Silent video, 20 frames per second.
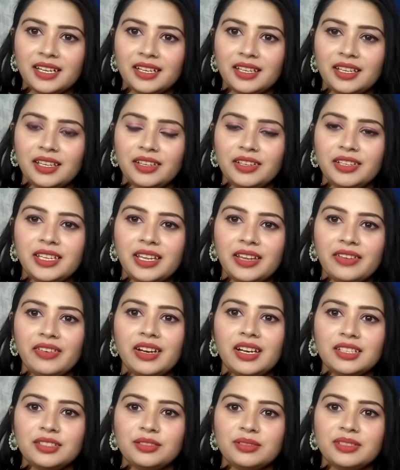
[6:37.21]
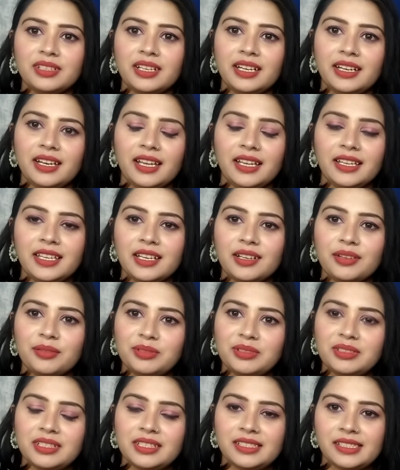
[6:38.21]
सेट की ये वाला जो सेट है ये
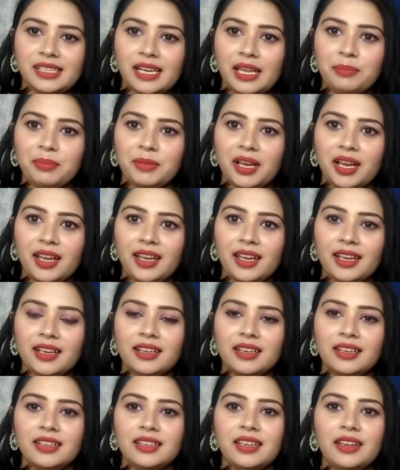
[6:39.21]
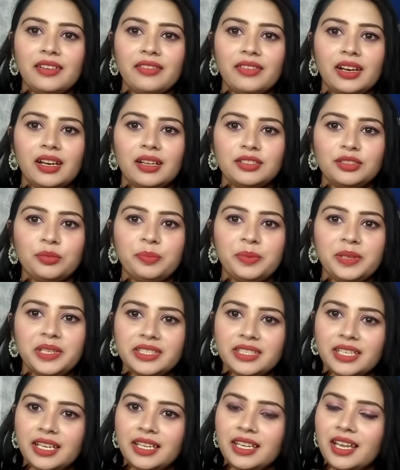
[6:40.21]
कुछ इस टाइप का है कि ये वाला जो
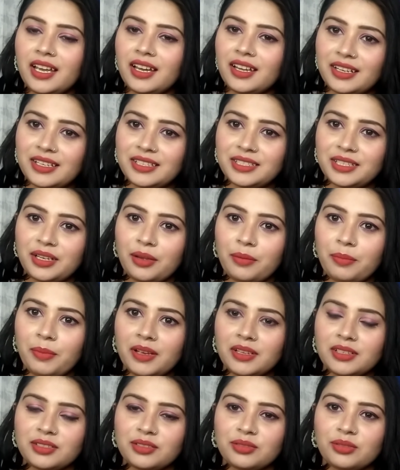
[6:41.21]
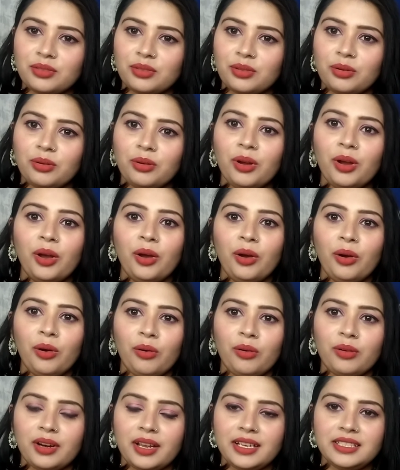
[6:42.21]
पीस है ये हर किसी के पास तो
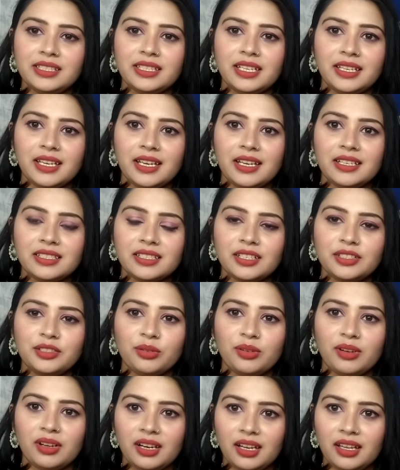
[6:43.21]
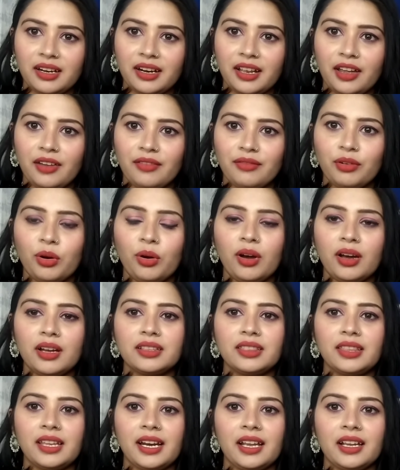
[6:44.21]
होना ही चाहिए इसका जो कलर है वो हर
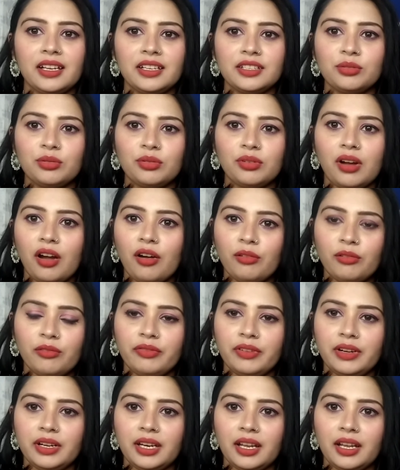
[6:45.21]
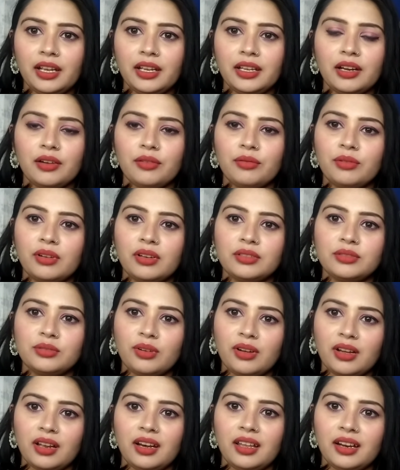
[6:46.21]
तरह के जो आउटफिट है या उनका जो
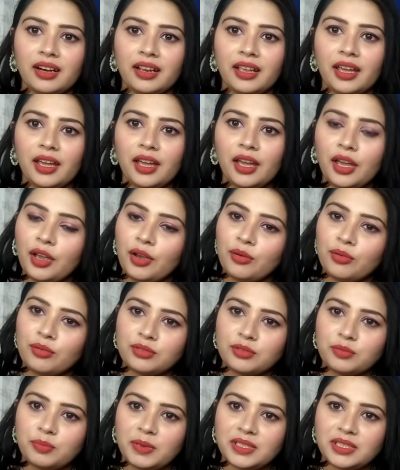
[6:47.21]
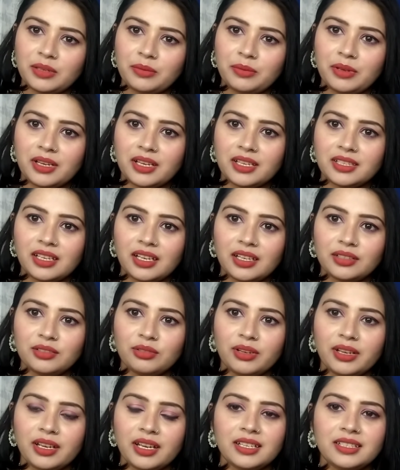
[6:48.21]
कलर है उस पर सभी के साथ
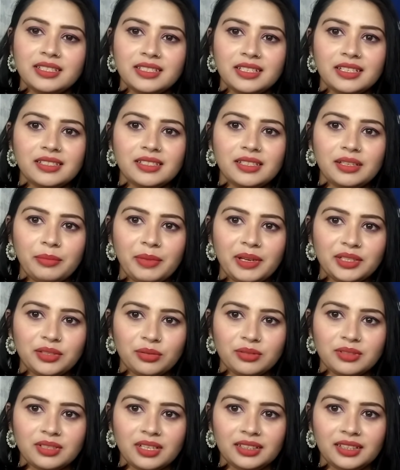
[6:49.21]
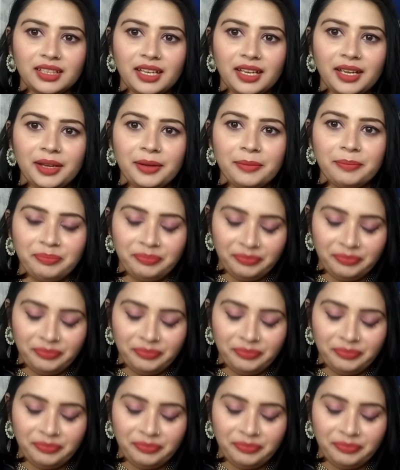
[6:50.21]
जो है अच्छे से मैच हो जाता है